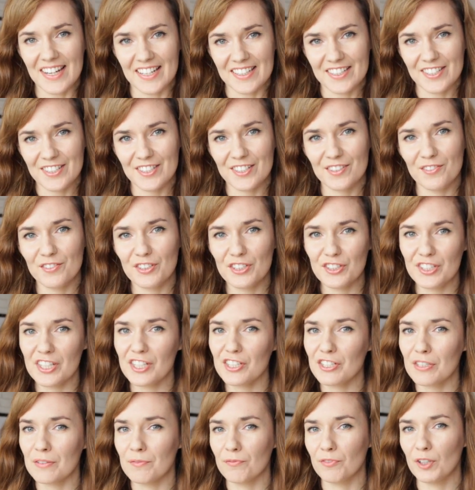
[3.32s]
Cześć! W
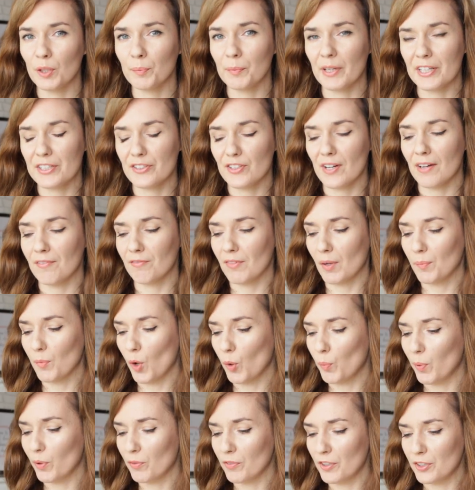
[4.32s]
dzisiejszym filmie chciałam Wam
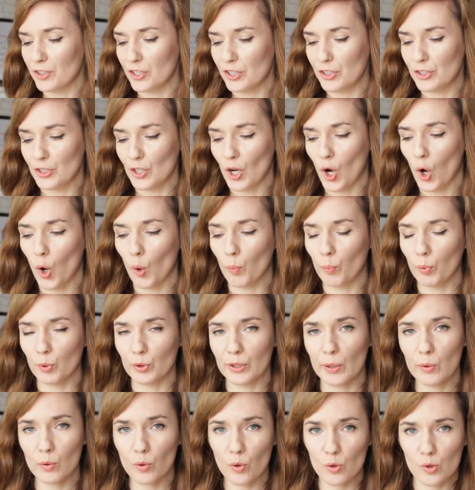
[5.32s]
opowiedzieć o
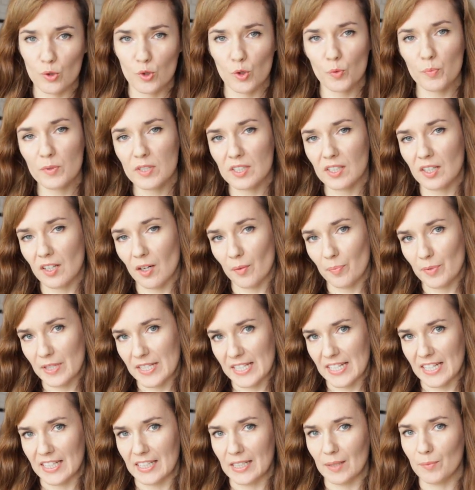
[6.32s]
pudełku
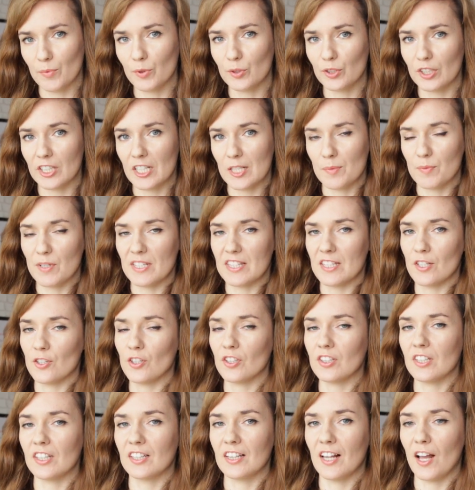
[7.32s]
subskrypcyjnym, które jest
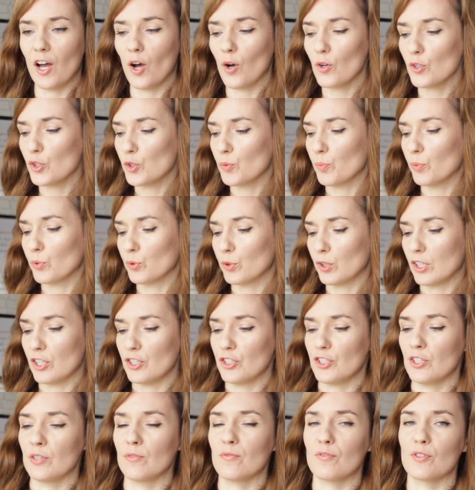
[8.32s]
przeznaczone dla osób,
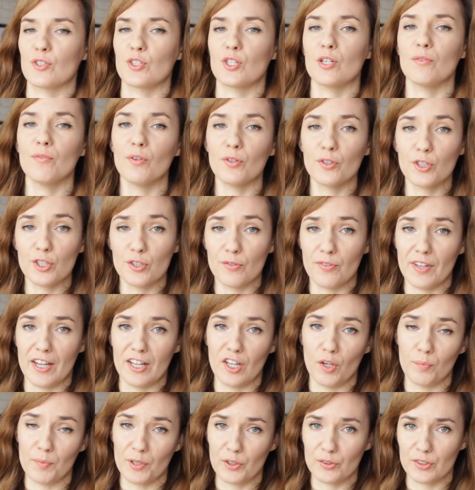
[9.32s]
które się zdrowo
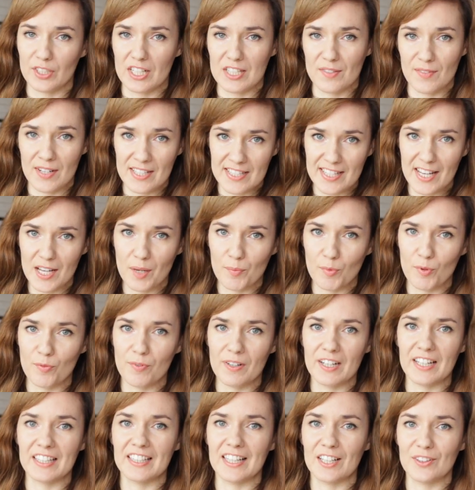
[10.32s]
odżywiają i które zwracają
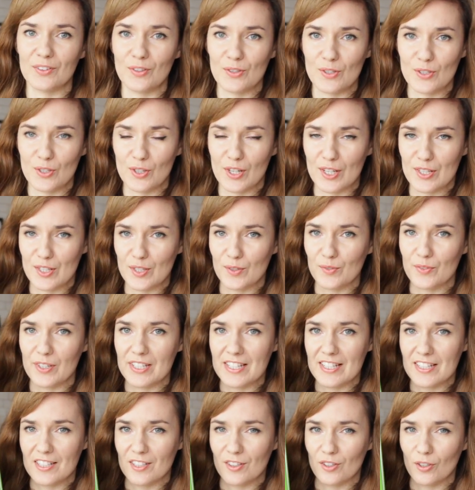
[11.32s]
uwagę na to, co jedzą.
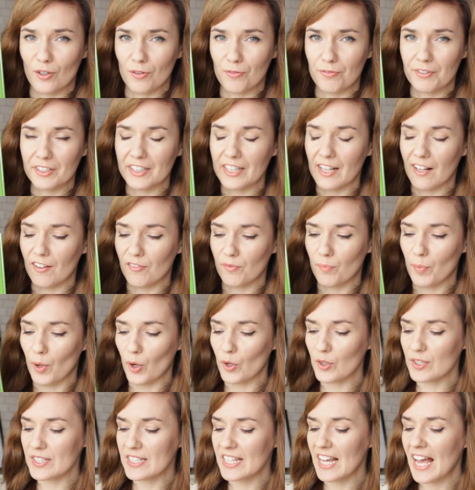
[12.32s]
Jest to Fit Love
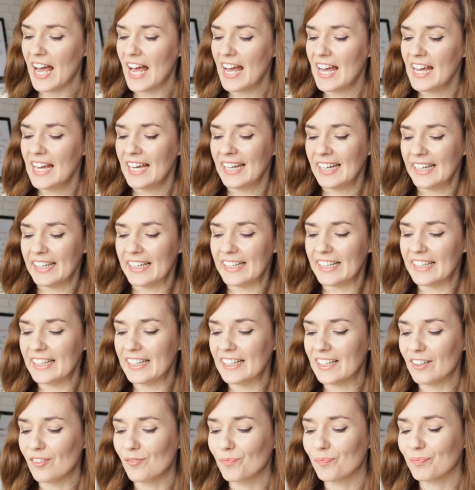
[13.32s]
Box.
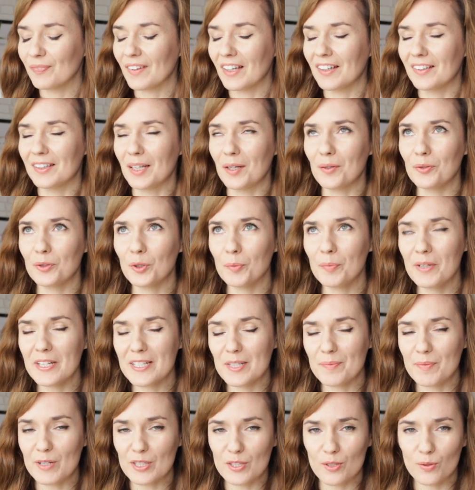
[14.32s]
E, na YouTube
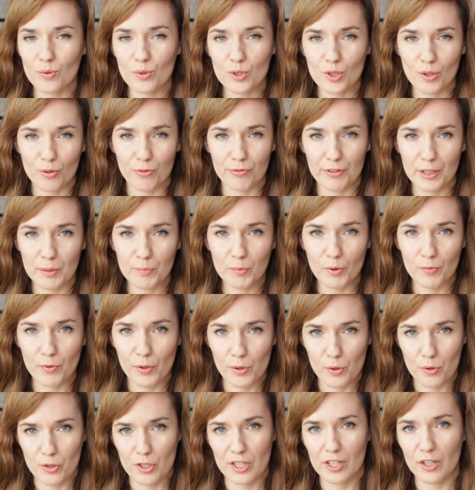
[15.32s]
jest bardzo dużo
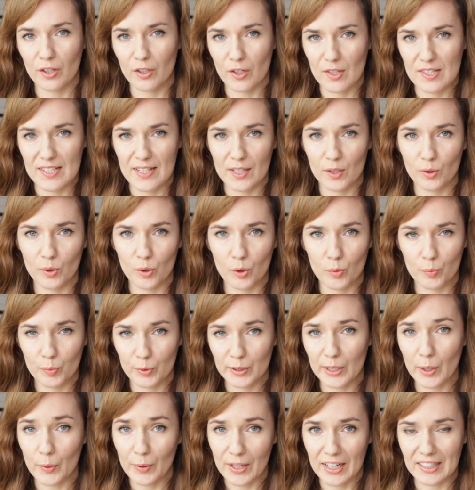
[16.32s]
filmów o różnego rodzaju
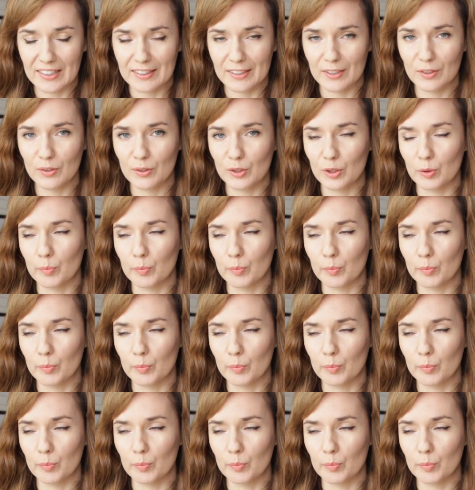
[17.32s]
pudełkach tego